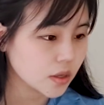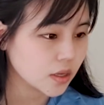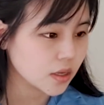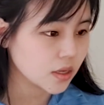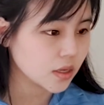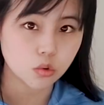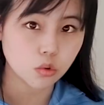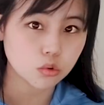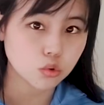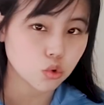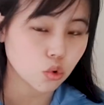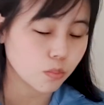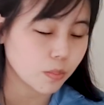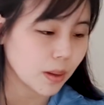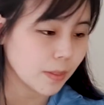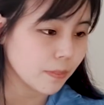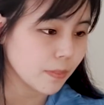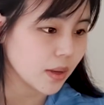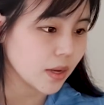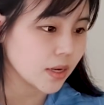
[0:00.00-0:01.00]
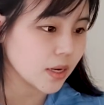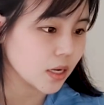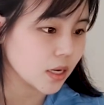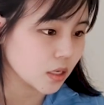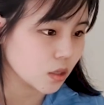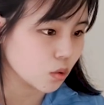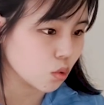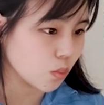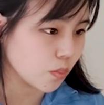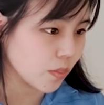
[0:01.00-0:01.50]
그리고 총
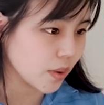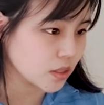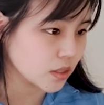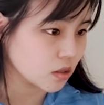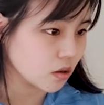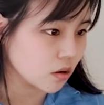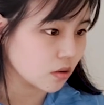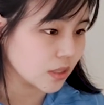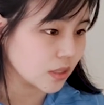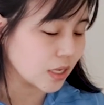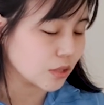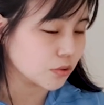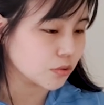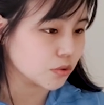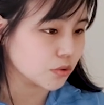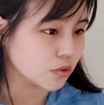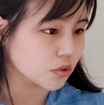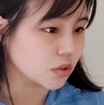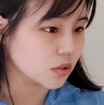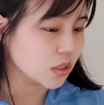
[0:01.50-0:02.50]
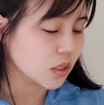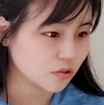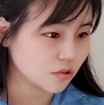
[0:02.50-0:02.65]
판매량을 곱해서 나온